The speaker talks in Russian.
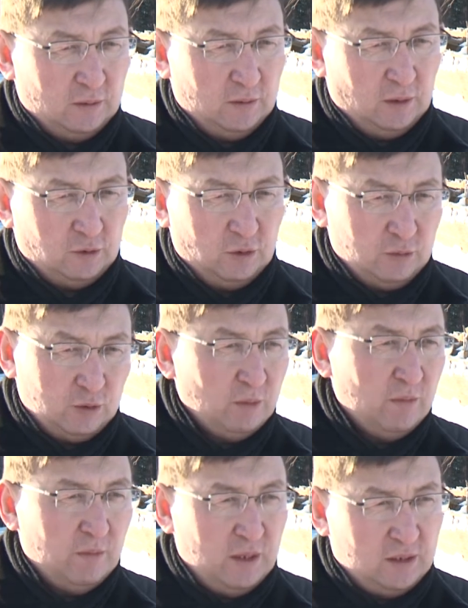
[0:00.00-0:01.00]
о том, что мы
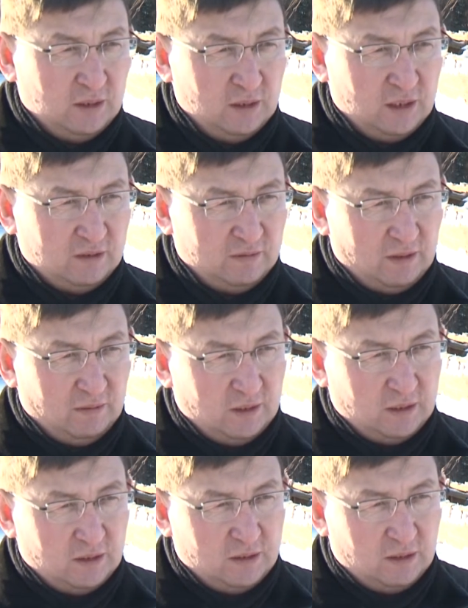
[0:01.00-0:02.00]
вместе осваивали
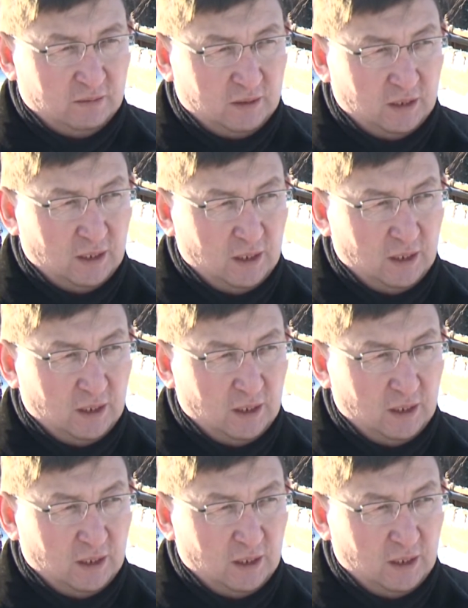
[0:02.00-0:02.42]
этот север,